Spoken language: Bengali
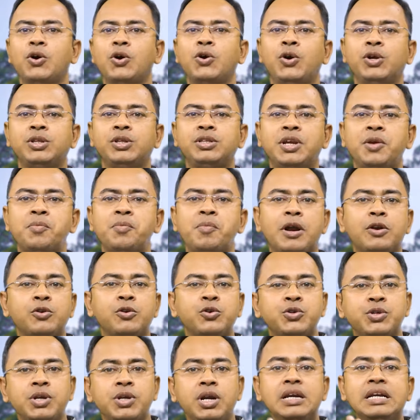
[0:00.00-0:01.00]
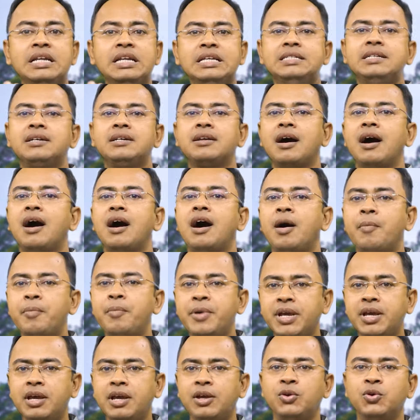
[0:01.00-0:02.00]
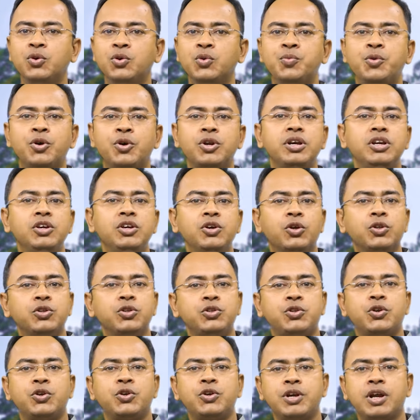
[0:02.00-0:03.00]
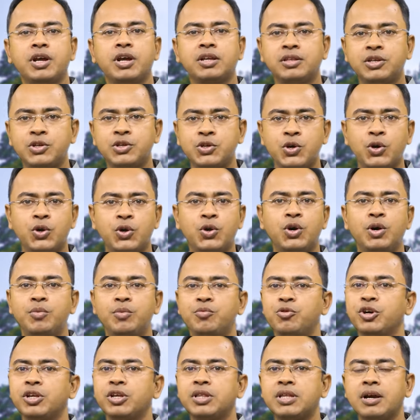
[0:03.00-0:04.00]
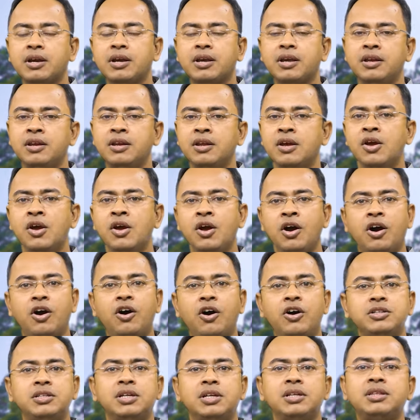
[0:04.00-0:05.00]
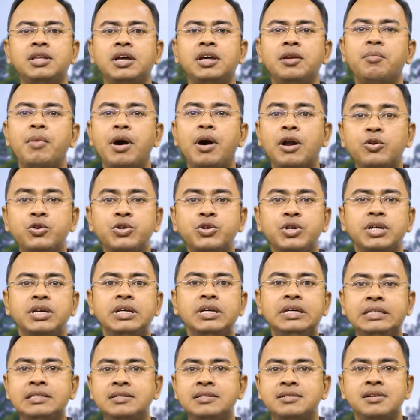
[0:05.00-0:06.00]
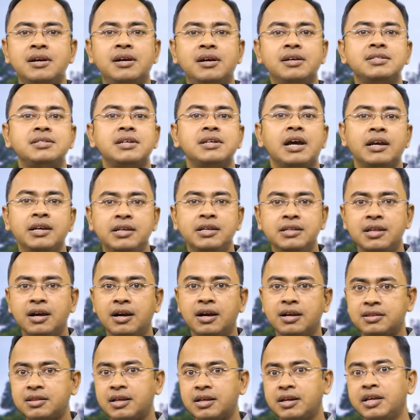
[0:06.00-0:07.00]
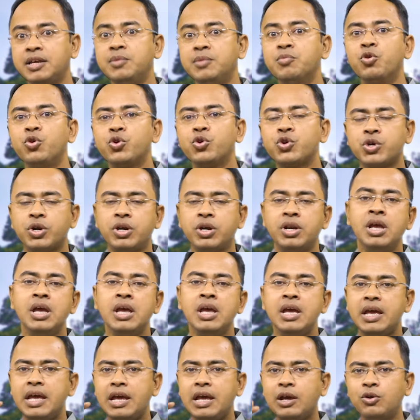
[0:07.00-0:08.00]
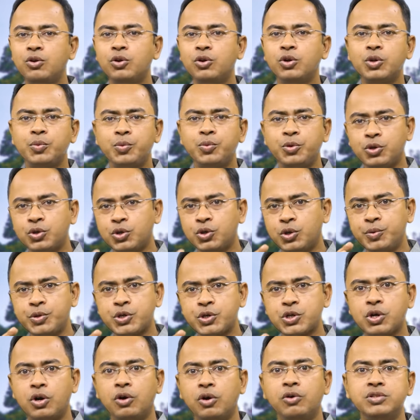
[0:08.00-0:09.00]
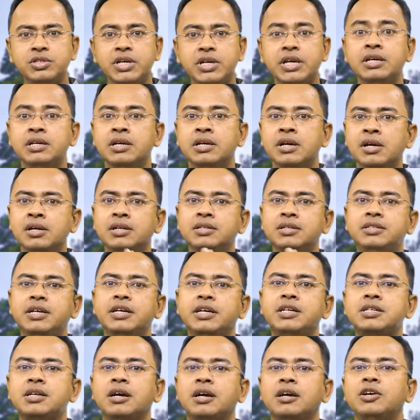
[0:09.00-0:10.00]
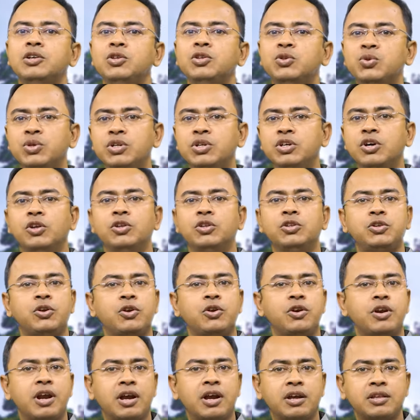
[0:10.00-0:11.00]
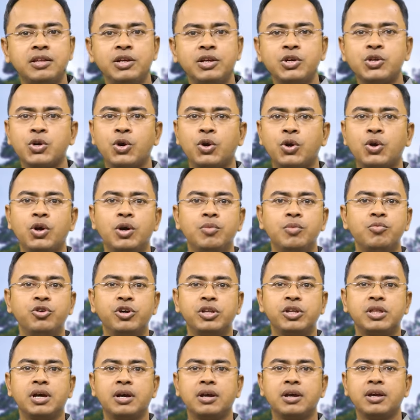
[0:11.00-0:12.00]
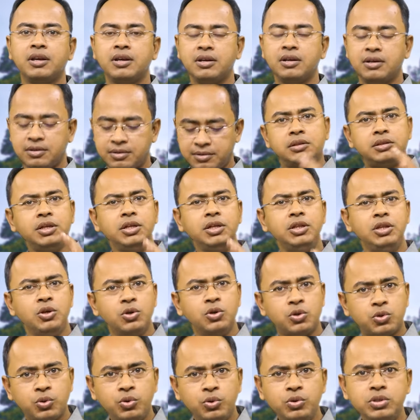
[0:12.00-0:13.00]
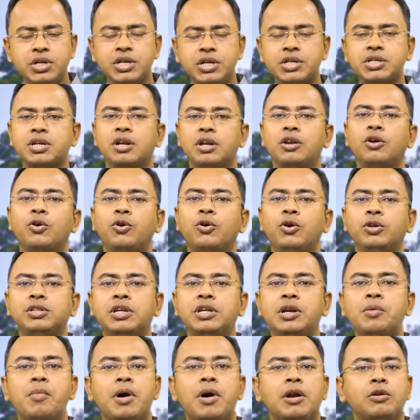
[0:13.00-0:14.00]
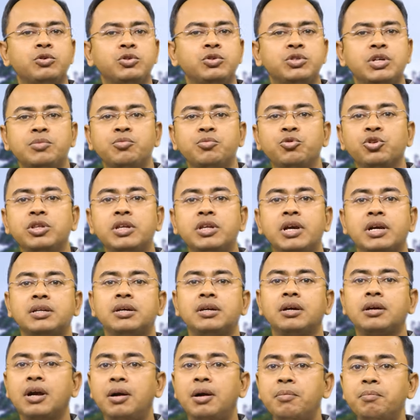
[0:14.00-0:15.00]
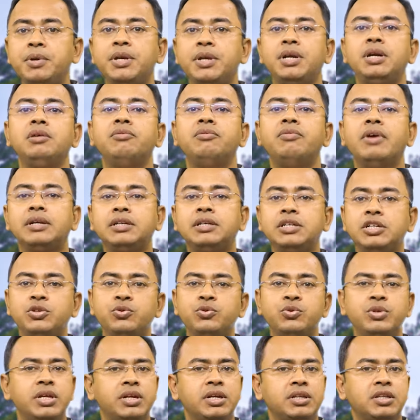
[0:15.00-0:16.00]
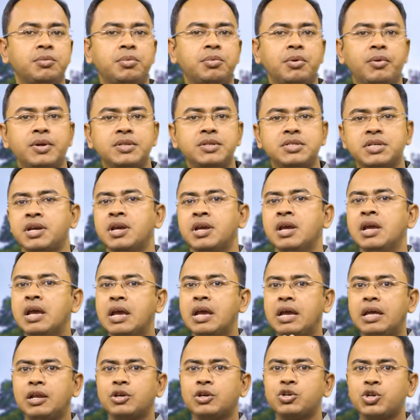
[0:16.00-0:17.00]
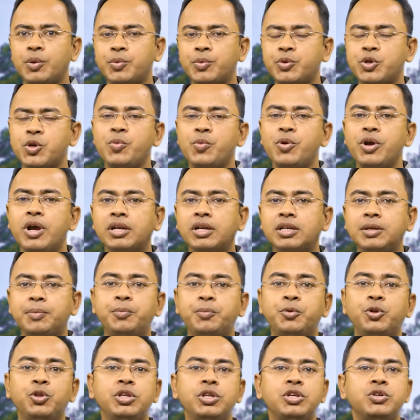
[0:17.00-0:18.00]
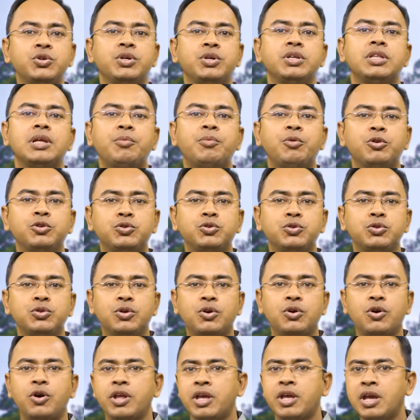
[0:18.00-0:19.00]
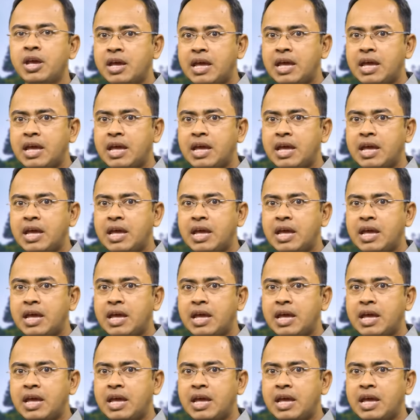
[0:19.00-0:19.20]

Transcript: নক্ষত্রের মানুষরা নিজের আবেগের উপর নিয়ন্ত্রণ রাখতে সক্ষম হয়ে থাকেন অর্থাৎ তার মানসিক ইচ্ছা চাহিদা তার ইমোশন এগুলোর উপর খুব সহজেই জ্যেষ্ঠা কিন্তু নিয়ন্ত্রণ রাখতে সক্ষম হয়ে থাকেন তৃতীয়ত জ্যেষ্ঠা নক্ষত্রের মানুষদের মধ্যে একটা কম্পিটিটিভ অ্যাটিটিউড দেখতে পাওয়া যায় এরা সবসময় একটা প্রতিযোগিতা পছন্দ করে